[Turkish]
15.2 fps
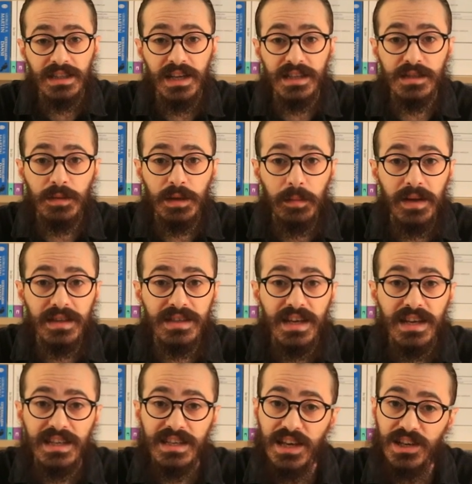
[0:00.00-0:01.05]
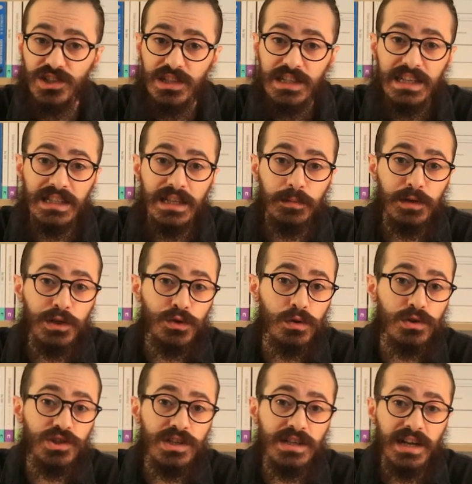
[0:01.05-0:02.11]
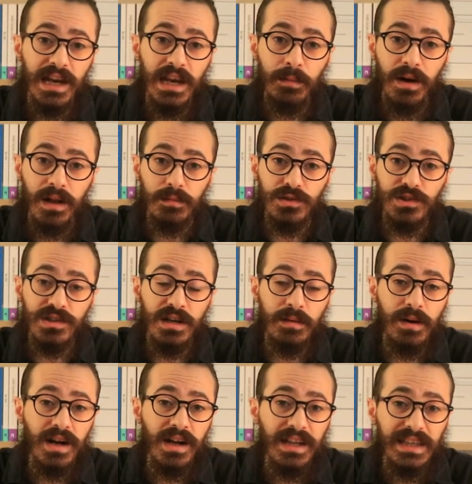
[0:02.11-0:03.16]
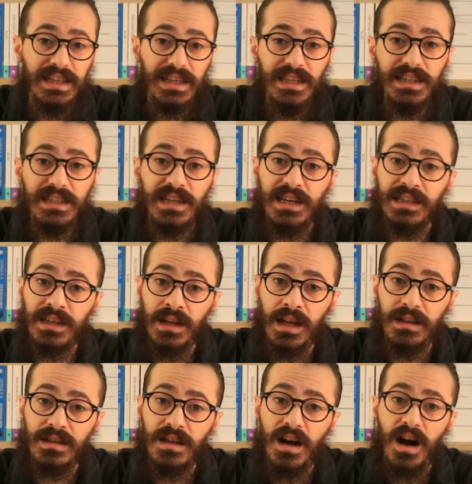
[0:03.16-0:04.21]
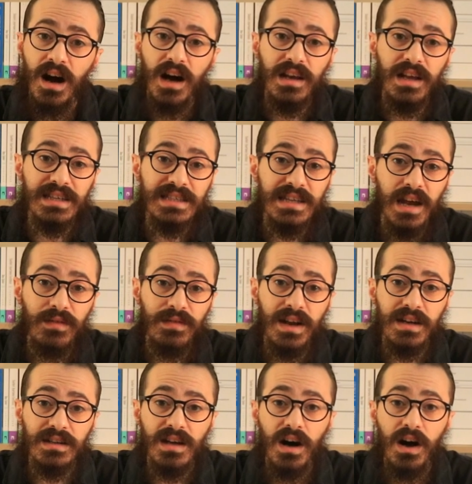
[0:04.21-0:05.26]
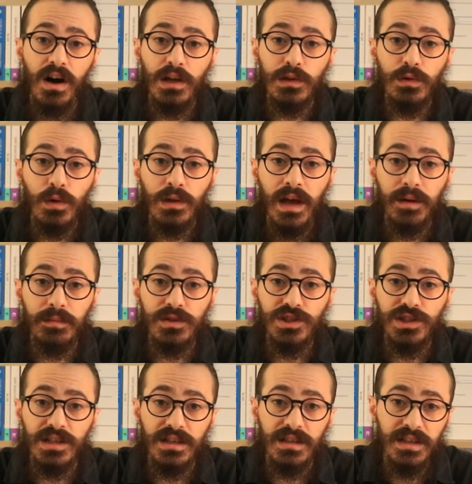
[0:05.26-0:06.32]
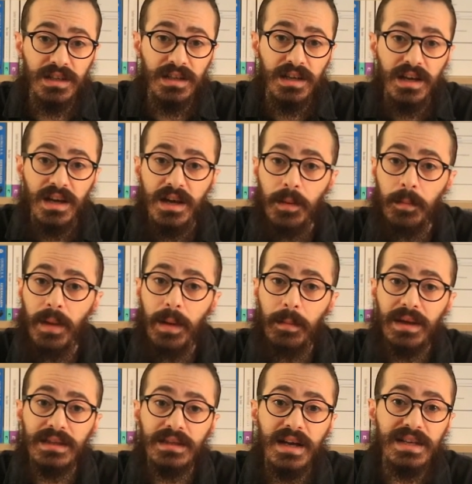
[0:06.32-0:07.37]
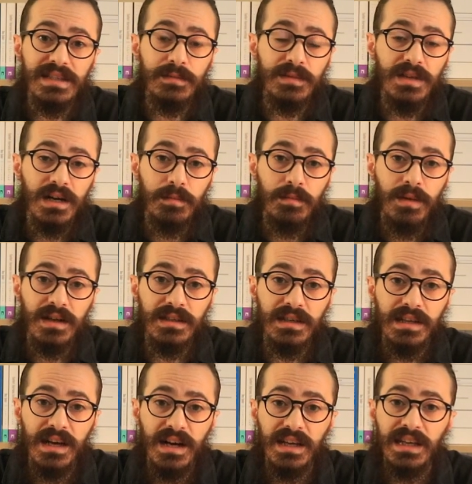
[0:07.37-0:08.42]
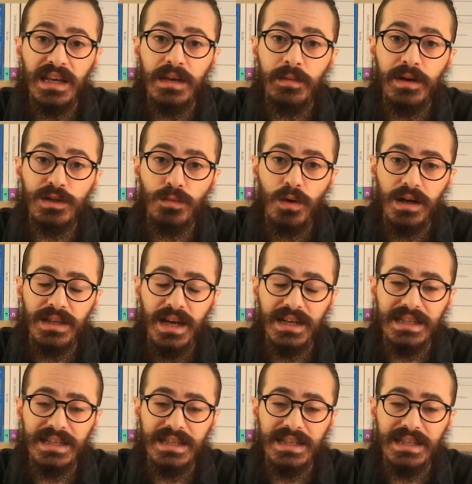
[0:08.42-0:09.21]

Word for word: Nazım Hikmet gençliğinde birçok şiir kaleme almıştır ama ilk yayınlanan Hala Servilerde Ağlıyorlarmış şiirini Mehmet Nazım Takma adıyla Yeni Mecmua